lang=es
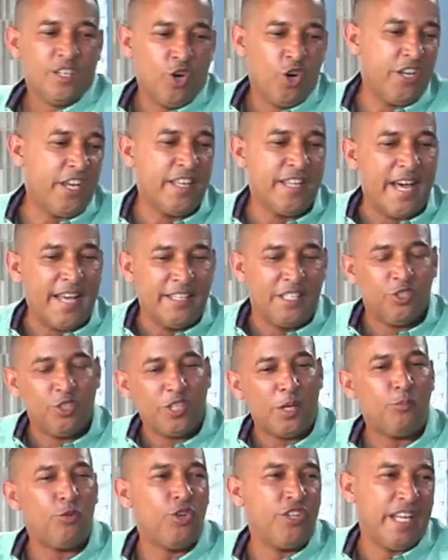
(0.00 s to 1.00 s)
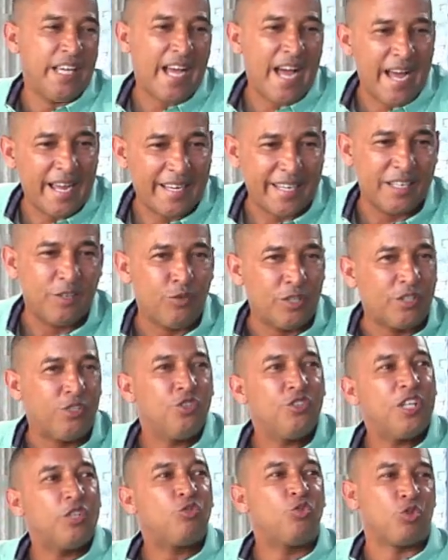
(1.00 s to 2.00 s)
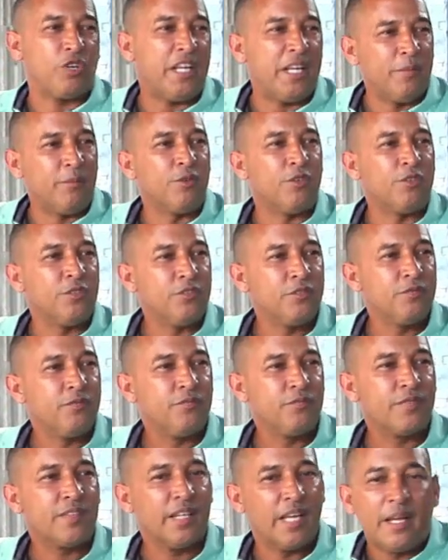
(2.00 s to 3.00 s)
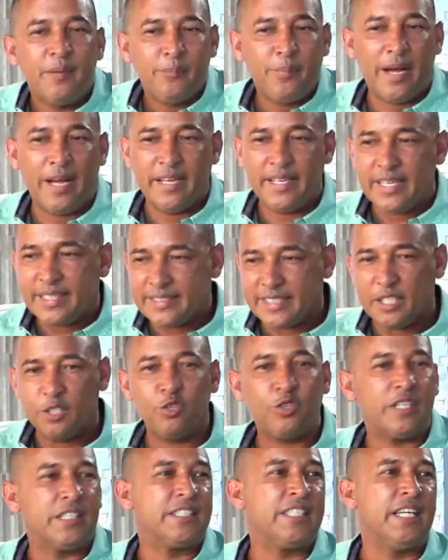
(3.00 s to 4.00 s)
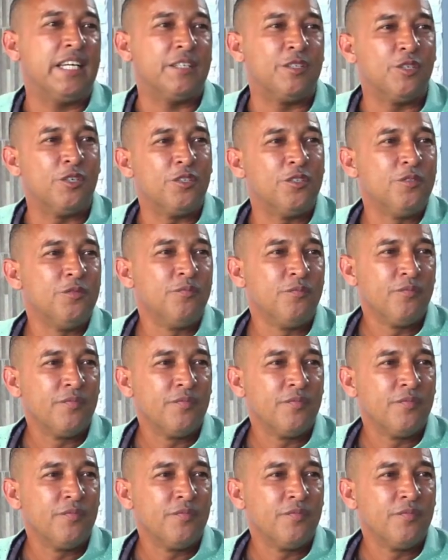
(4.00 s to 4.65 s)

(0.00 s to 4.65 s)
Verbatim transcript: Oye, Dani, no te puedo negar que en cuestión de turismo, el país ha seguido creciendo.